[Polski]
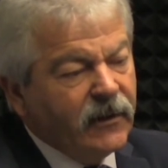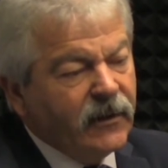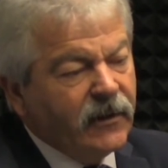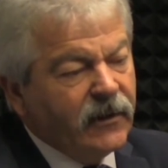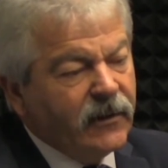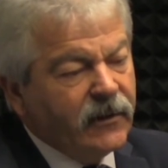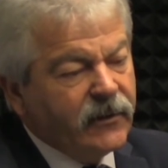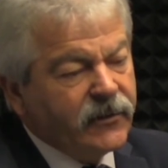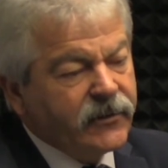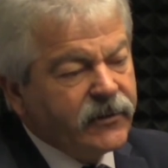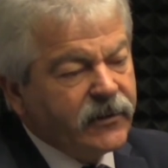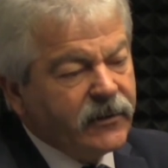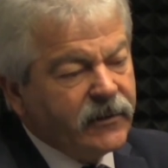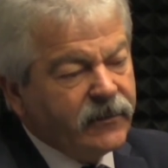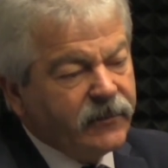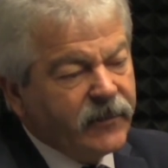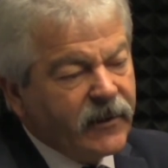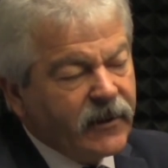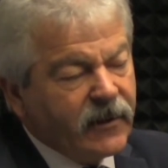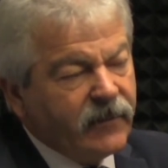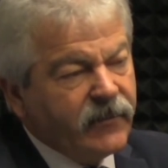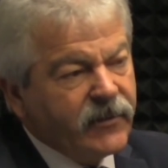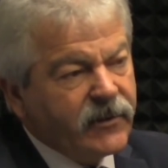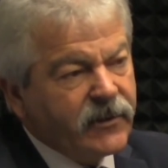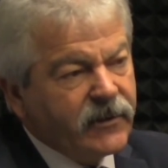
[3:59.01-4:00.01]
e, że
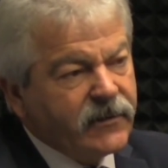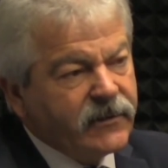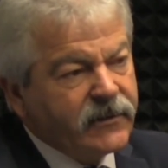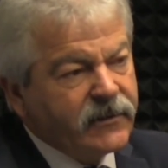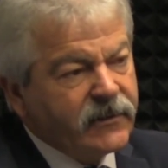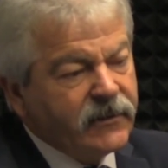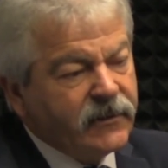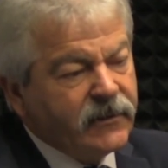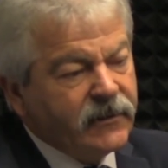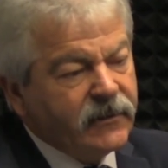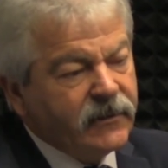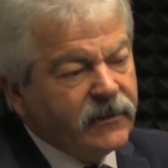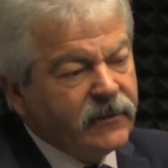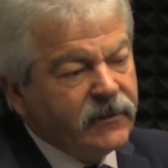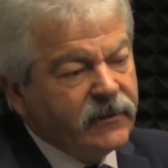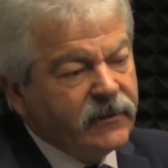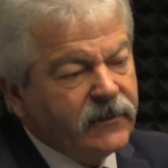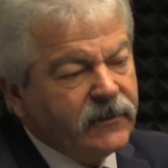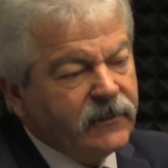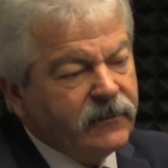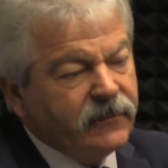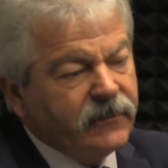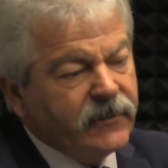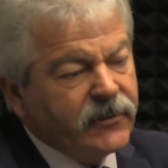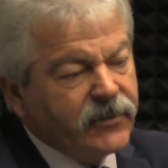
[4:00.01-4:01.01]
parę miesięcy,
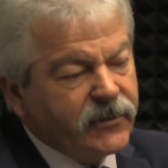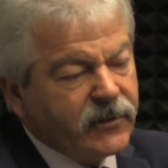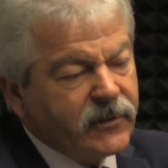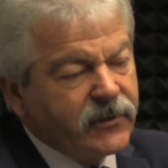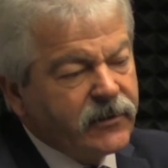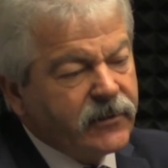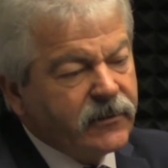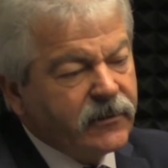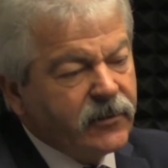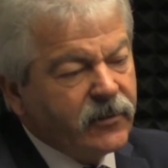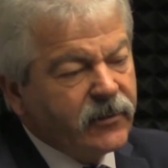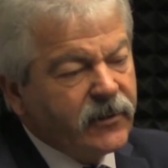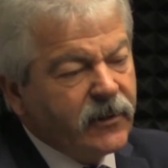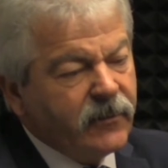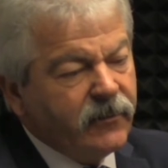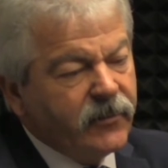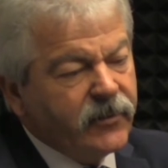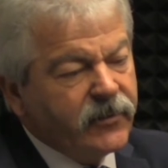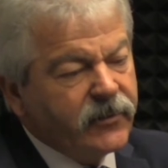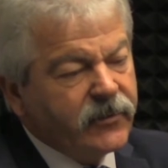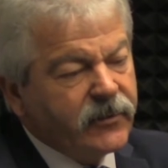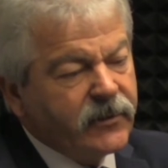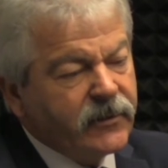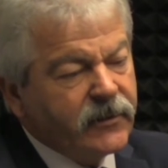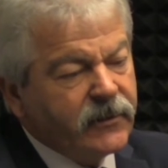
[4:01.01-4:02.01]
e, myślę, że tutaj by
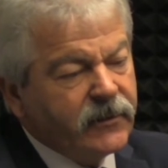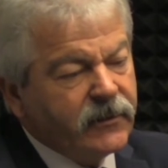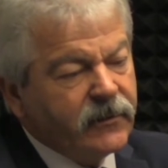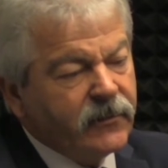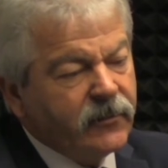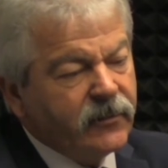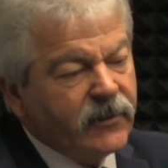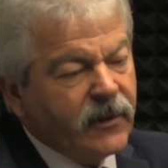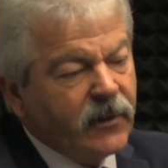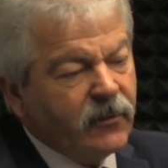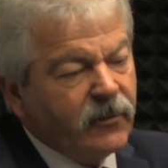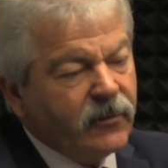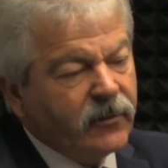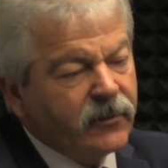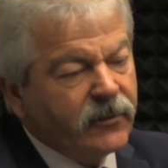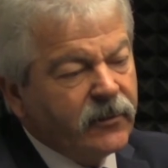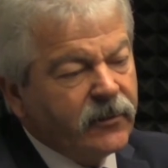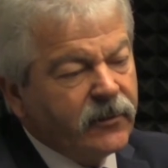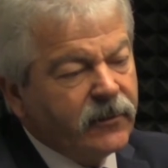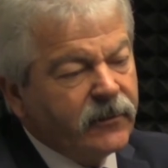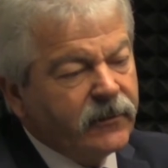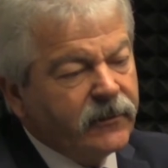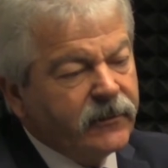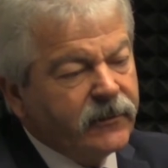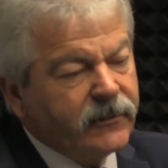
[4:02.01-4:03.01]
się udało
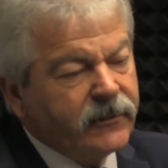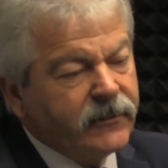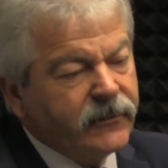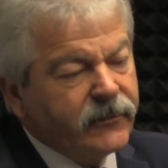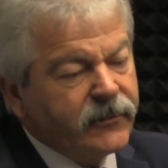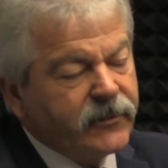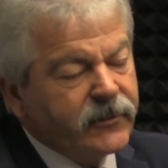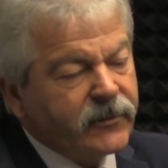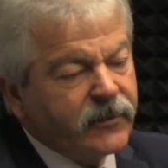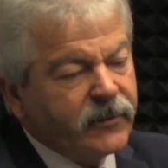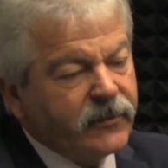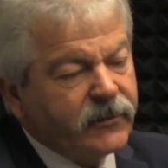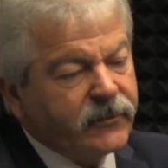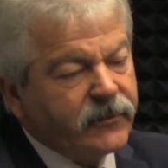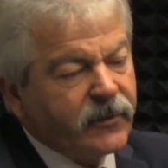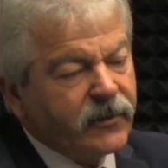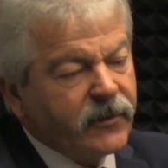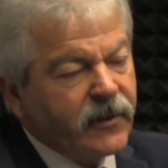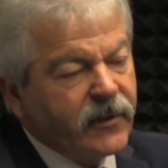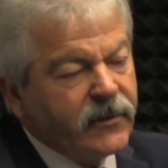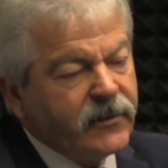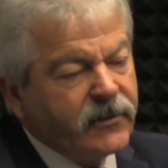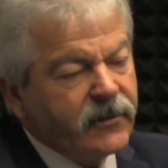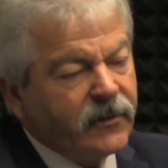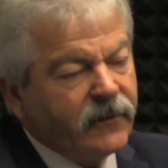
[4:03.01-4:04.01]
to wszystko
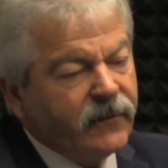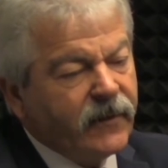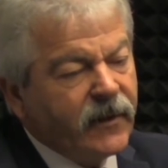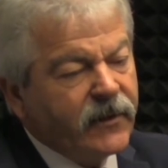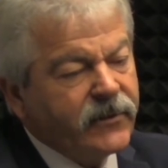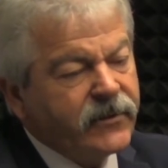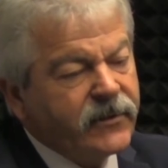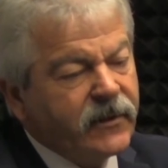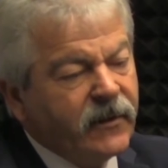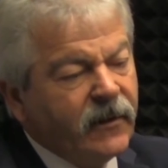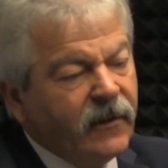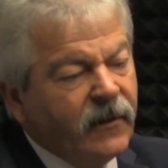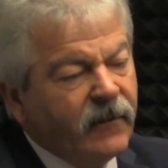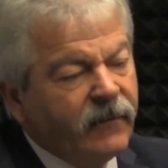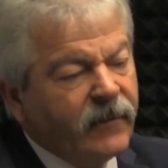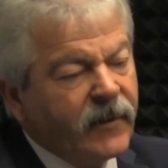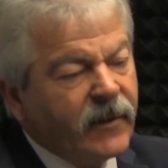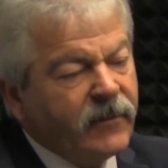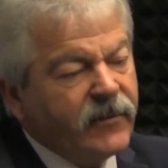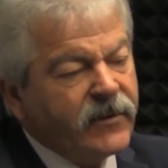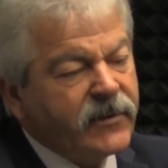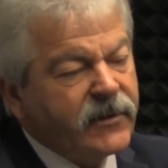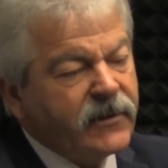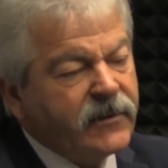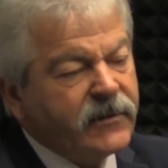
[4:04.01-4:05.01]
zorganizować w
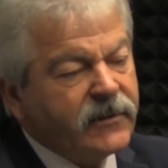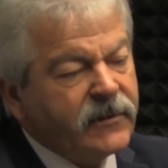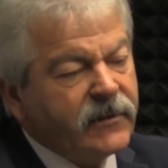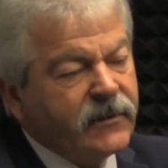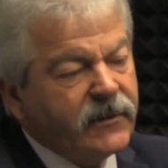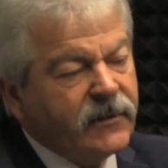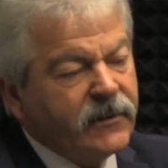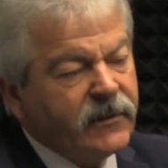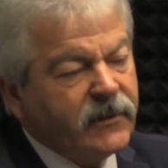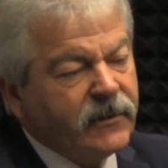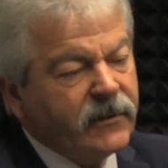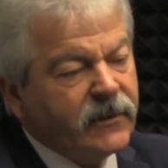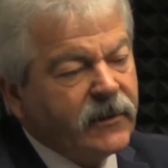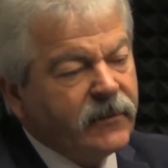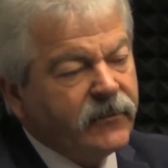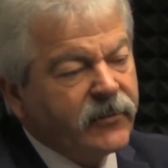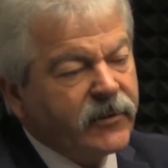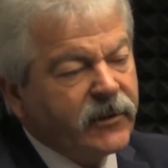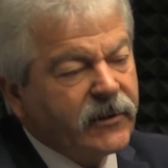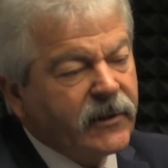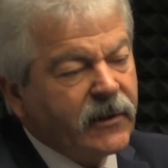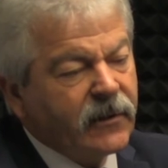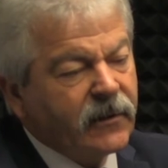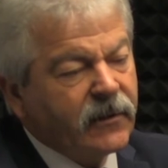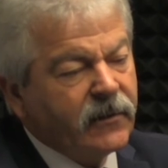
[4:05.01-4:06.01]
parę miesięcy i ten
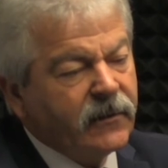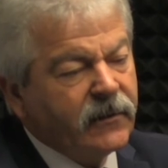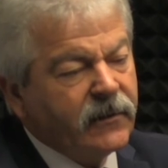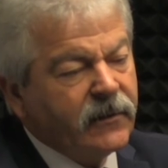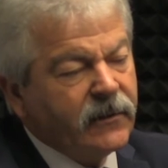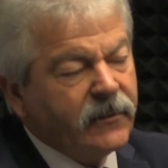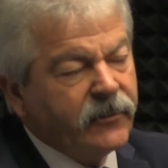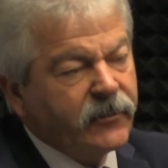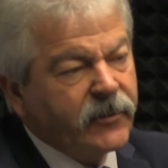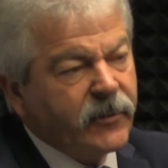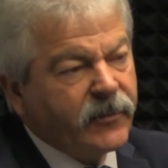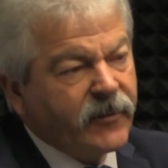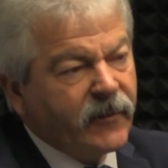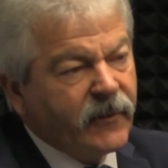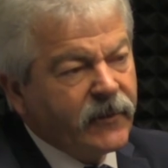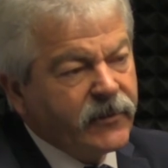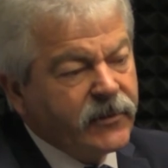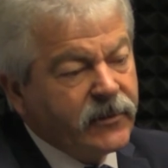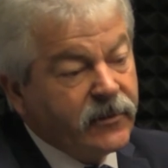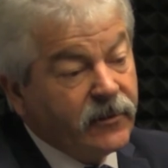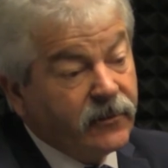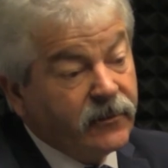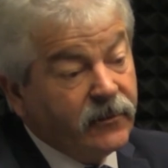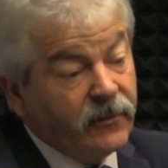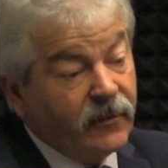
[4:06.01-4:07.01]
przetarg
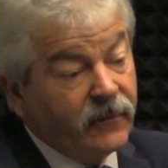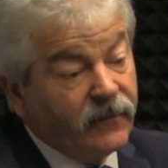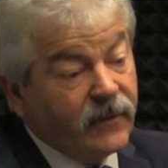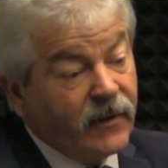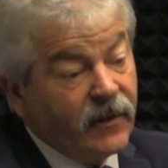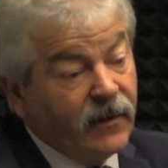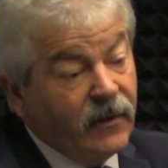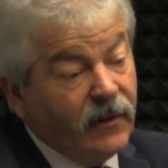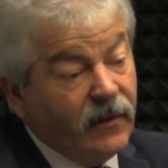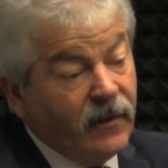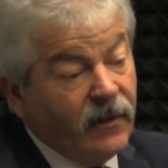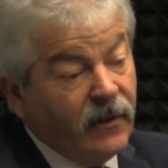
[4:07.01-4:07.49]
przeprowadzić od nowa.